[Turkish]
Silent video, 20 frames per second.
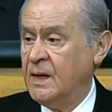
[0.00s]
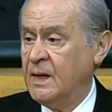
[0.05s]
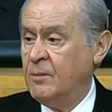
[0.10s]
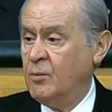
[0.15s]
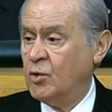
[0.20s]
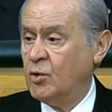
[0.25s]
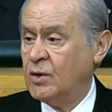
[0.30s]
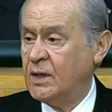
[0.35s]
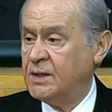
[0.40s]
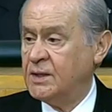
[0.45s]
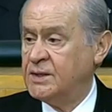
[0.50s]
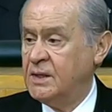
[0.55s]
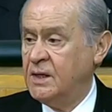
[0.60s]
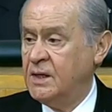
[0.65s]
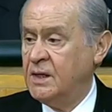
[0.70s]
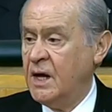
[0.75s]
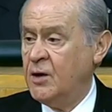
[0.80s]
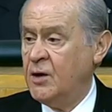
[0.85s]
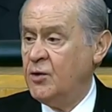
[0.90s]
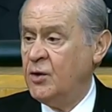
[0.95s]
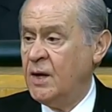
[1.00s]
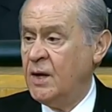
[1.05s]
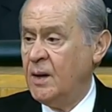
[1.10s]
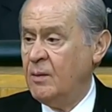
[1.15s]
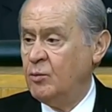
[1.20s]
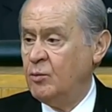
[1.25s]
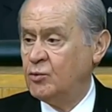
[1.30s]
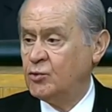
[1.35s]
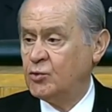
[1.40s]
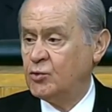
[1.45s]
Demokrasinin en
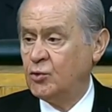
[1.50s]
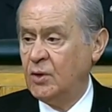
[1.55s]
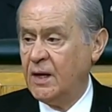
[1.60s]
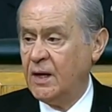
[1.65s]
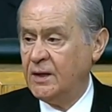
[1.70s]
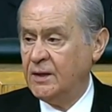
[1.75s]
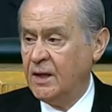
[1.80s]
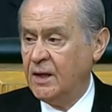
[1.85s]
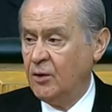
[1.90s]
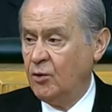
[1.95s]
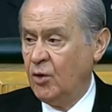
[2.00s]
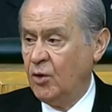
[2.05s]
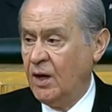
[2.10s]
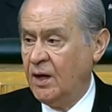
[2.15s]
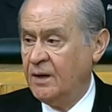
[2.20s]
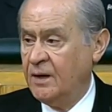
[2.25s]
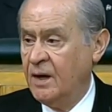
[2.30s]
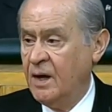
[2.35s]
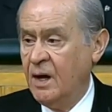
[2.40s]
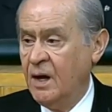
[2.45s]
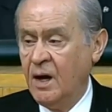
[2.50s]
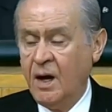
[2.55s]
önemli unsurlarından olan